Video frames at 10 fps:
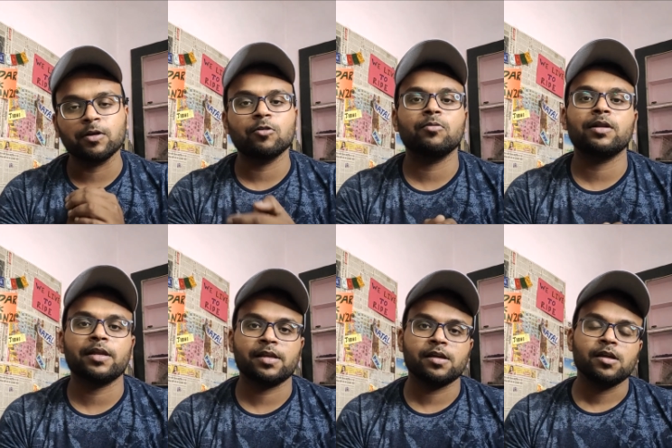बिल्कुल भी
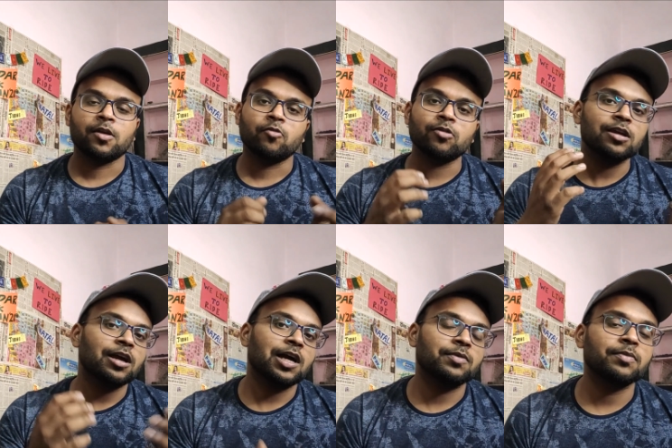नहीं है क्योंकि
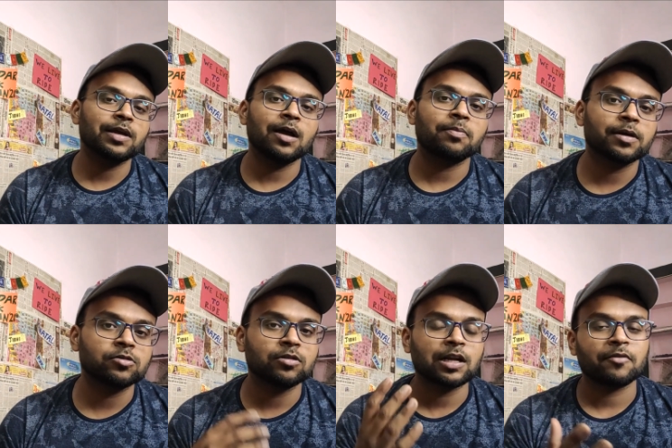अभी भी आपकी
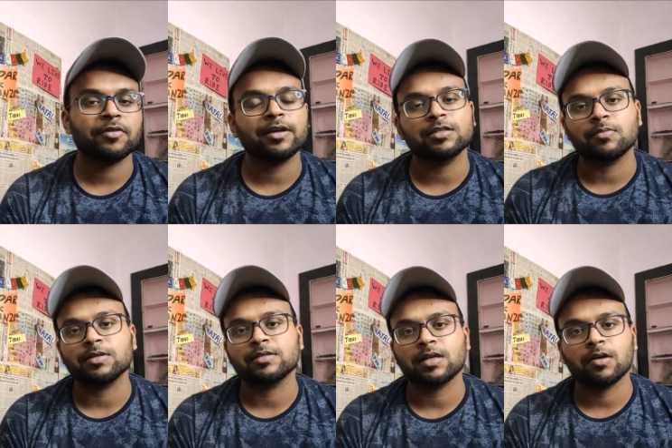जो ट्रैफिक की
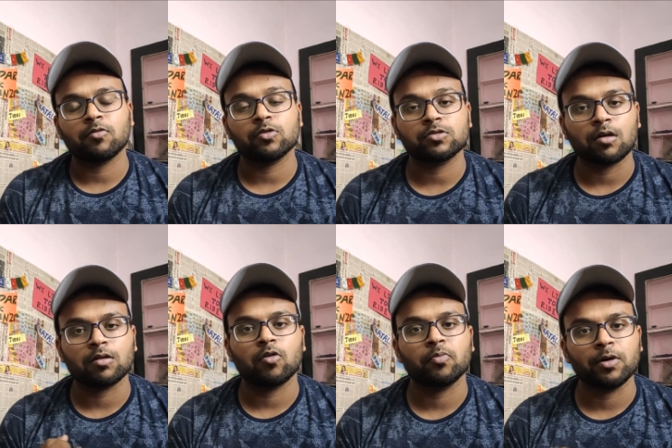समस्या है वो सॉर्ट
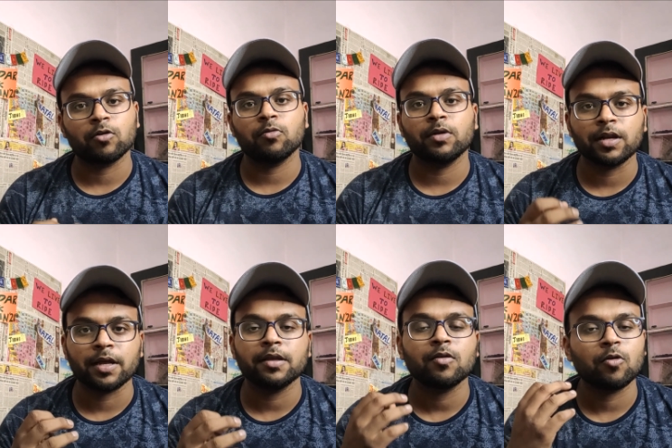आउट बिल्कुल भी
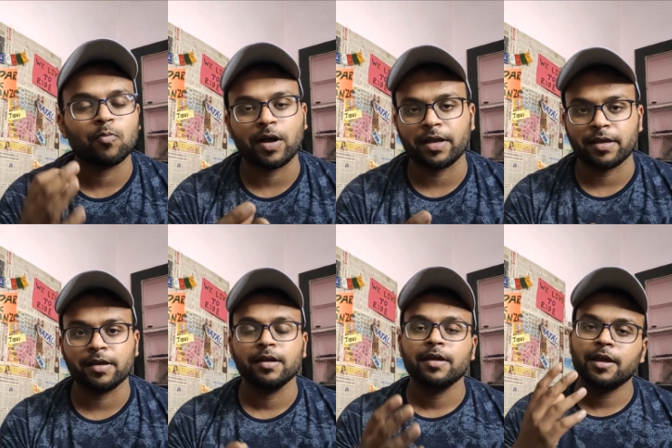नहीं हो पाएगी
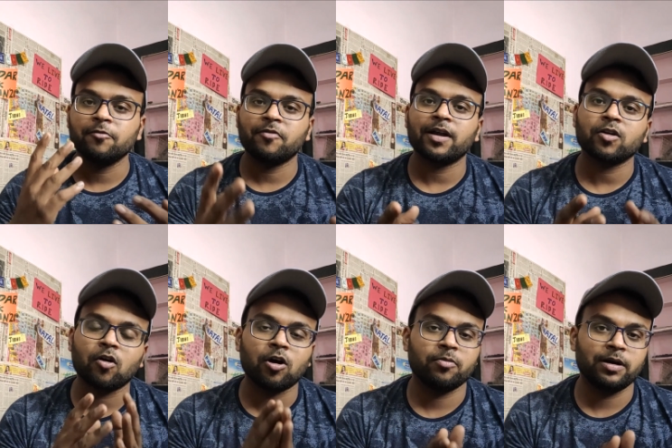इनफैक्ट
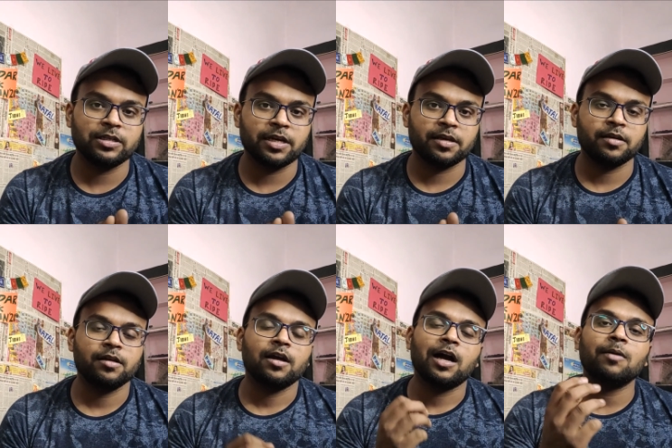और बढ़ जाएगी
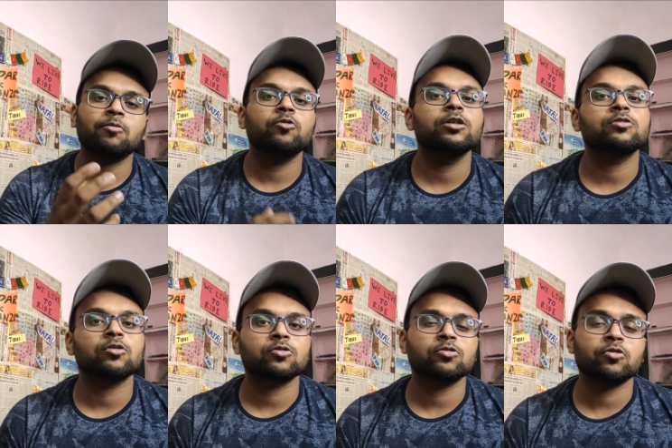आप खुद ही
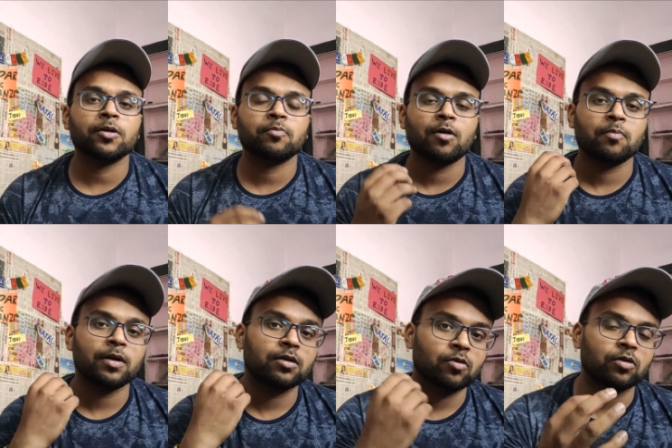सोचो जो एक
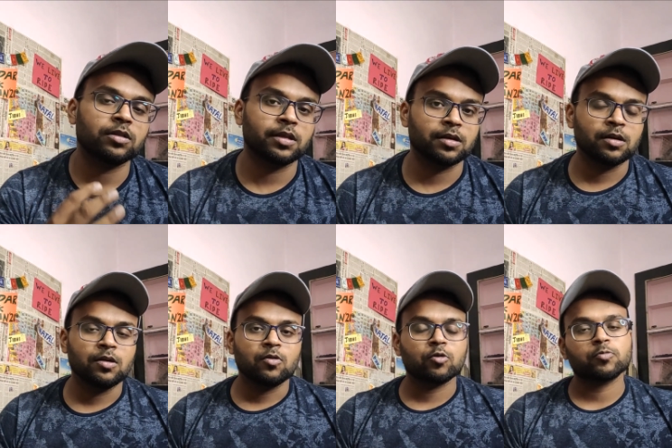प्रॉपर रोड थी
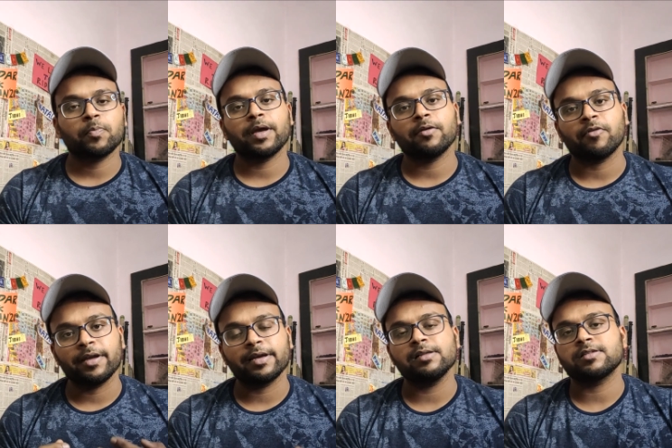उस पर
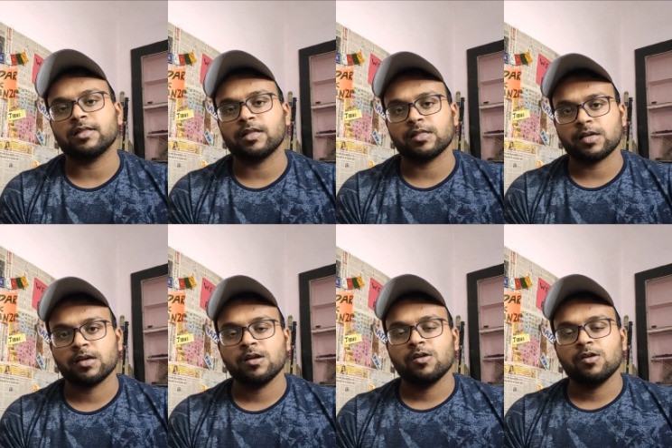व्हीकल चलते थे